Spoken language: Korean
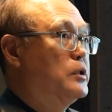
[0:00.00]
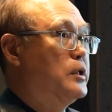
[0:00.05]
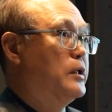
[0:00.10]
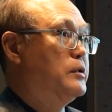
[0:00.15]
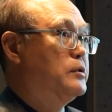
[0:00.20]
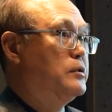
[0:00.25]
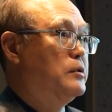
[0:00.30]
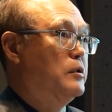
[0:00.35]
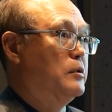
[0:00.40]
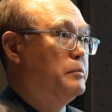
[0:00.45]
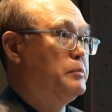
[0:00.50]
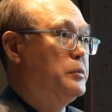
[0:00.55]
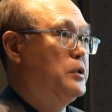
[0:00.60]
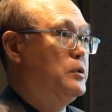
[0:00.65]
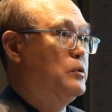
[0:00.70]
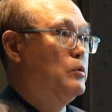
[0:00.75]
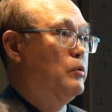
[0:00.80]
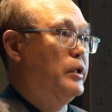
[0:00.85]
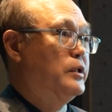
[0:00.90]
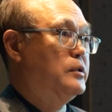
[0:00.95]
됐어요.
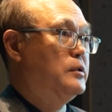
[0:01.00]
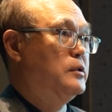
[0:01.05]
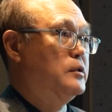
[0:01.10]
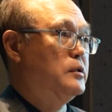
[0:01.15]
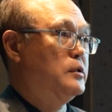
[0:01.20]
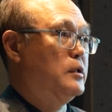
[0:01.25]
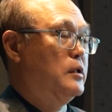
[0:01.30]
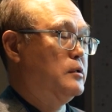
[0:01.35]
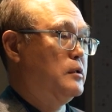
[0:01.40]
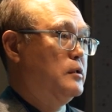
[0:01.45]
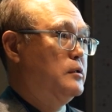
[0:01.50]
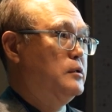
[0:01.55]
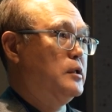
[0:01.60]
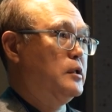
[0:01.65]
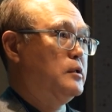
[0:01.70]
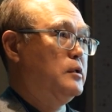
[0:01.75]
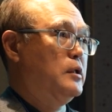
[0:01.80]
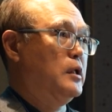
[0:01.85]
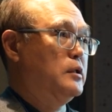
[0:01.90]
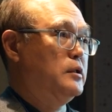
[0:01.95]
BOSC에서 이제
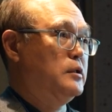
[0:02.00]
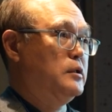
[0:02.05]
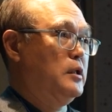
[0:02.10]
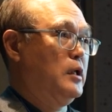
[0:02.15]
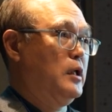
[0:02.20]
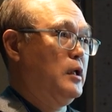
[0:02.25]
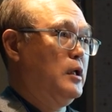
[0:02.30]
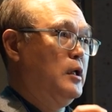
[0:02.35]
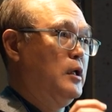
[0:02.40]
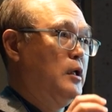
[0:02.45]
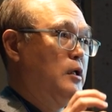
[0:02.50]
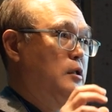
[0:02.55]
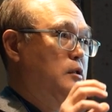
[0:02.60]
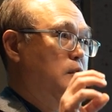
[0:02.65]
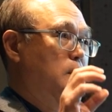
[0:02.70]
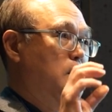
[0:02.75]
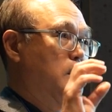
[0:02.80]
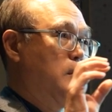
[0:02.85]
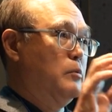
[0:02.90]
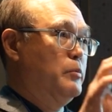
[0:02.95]
그 당시에
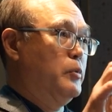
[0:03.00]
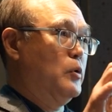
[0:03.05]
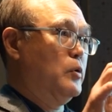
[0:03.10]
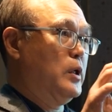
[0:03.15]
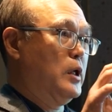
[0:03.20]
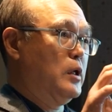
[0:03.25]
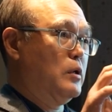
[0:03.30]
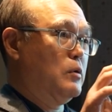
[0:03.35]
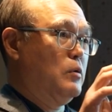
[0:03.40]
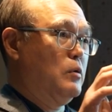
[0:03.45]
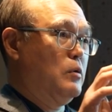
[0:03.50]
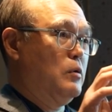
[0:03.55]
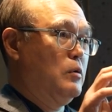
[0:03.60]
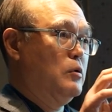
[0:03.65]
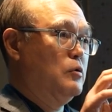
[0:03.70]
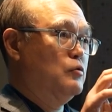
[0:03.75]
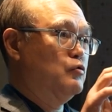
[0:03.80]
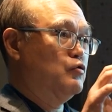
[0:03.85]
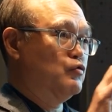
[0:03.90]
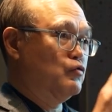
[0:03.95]
일본하고
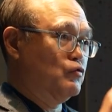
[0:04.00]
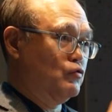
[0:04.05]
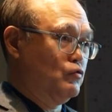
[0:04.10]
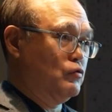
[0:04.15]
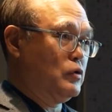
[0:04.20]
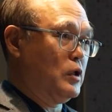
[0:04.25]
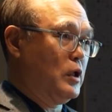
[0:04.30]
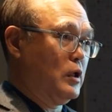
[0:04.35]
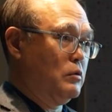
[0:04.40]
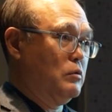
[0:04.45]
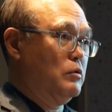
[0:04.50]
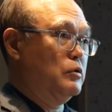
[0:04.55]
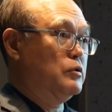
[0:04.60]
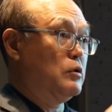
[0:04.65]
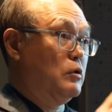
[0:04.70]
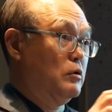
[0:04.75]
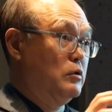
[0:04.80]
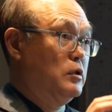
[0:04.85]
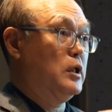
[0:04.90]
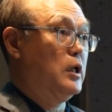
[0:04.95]
중국하고
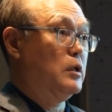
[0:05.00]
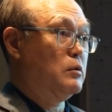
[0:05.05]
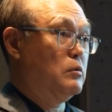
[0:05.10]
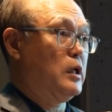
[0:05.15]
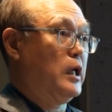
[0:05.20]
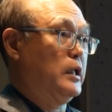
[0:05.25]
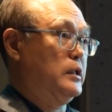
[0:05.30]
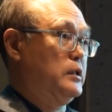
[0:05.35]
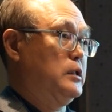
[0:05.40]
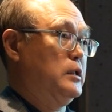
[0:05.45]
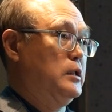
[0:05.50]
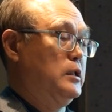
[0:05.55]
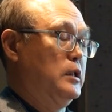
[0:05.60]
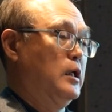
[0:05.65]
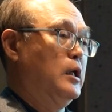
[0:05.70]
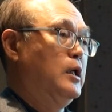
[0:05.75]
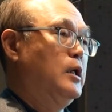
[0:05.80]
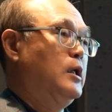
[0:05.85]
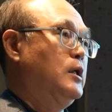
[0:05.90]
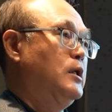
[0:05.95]
저희하고 같이
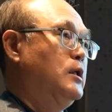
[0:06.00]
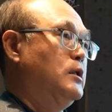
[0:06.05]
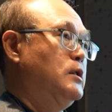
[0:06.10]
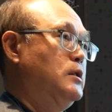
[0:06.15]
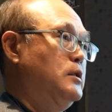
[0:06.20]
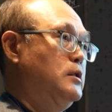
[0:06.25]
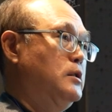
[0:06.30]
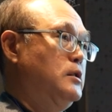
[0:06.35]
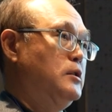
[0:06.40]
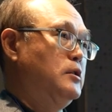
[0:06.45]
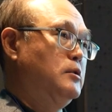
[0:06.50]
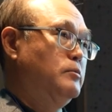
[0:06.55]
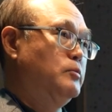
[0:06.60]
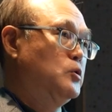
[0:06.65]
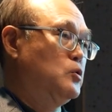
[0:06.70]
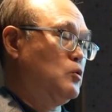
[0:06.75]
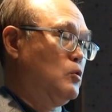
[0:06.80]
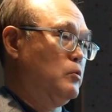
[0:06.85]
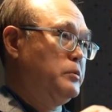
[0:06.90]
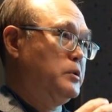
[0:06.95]
그
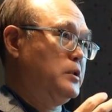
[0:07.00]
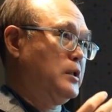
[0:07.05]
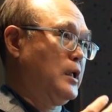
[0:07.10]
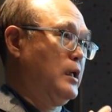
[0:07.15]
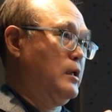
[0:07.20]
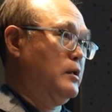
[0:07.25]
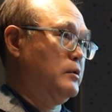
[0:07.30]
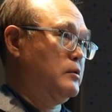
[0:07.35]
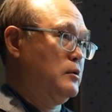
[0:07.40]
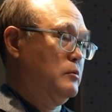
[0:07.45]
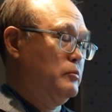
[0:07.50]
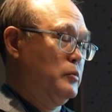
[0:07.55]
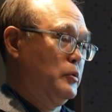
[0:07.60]
이름은 조금씩 달랐어요.